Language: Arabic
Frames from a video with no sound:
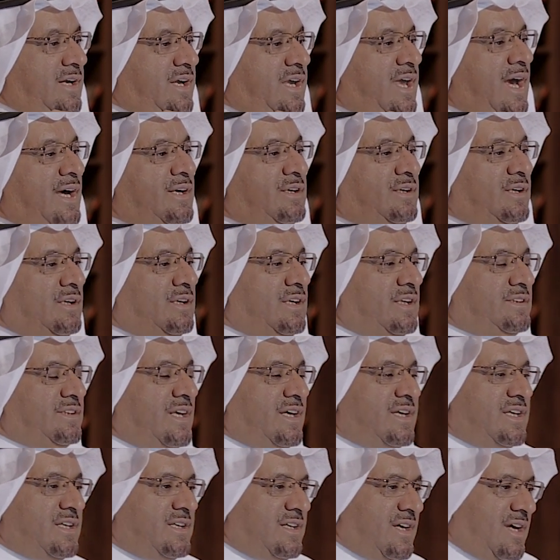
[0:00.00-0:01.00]
كان
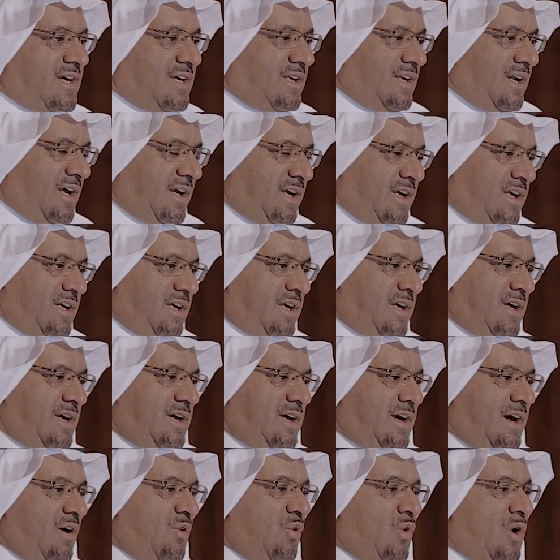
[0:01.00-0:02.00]
لدي
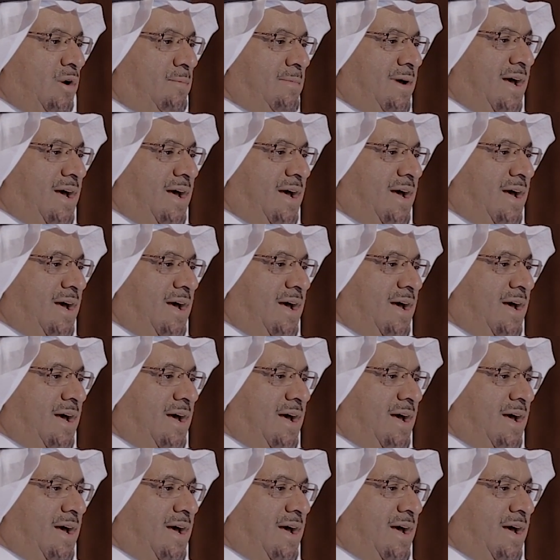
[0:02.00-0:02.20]
الحقيقه اول